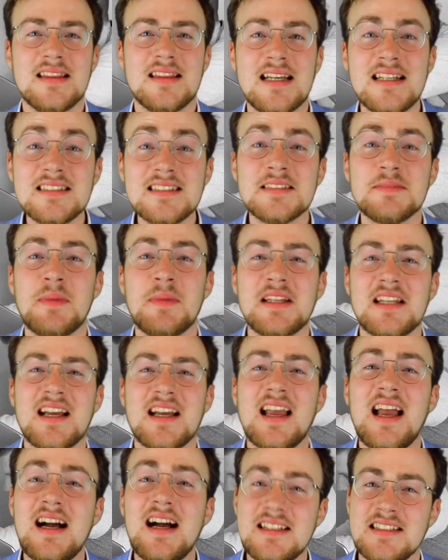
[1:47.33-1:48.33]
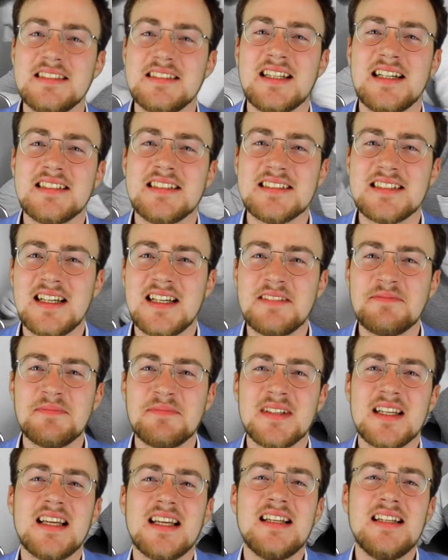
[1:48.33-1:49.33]
Das Materialdesaster.
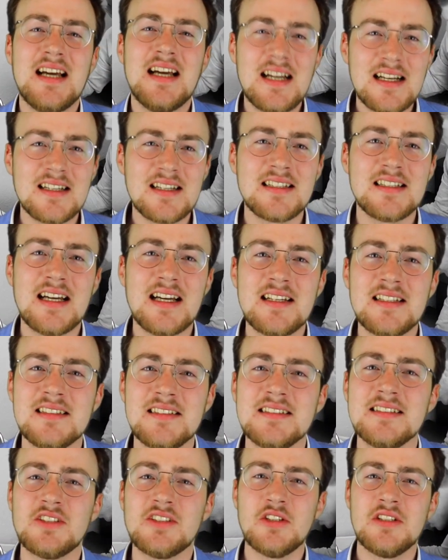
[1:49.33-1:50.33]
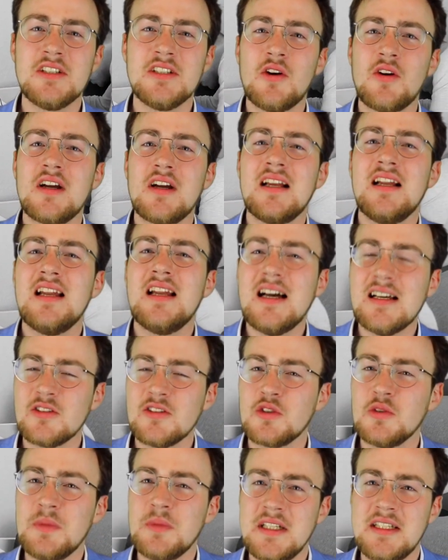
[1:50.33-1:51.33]
Klare Gedanken sollten auch klar
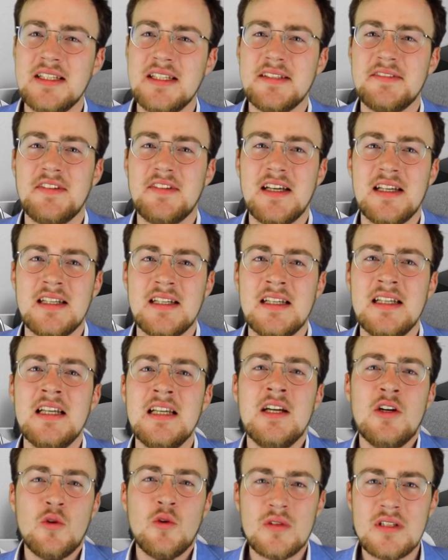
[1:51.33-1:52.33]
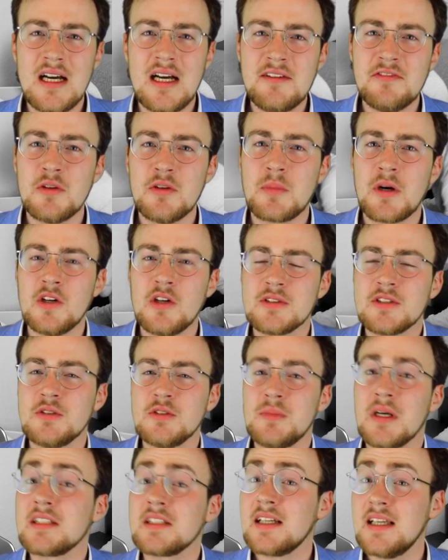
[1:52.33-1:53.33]
dokumentiert werden. Und dafür brauchst du
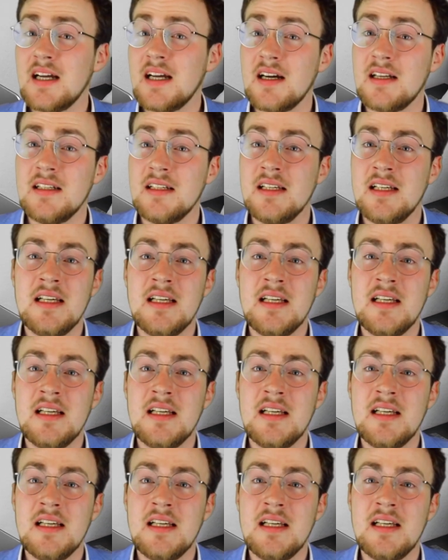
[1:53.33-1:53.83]
Material.